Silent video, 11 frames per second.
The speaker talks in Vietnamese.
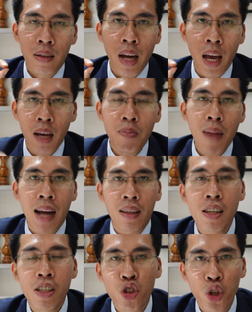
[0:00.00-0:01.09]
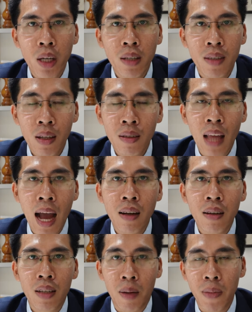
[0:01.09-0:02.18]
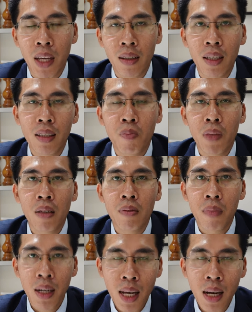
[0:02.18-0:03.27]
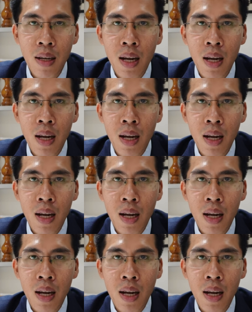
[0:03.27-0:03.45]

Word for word: để mà thường xuyên tương tác, cập nhật những thông tin mới nhất.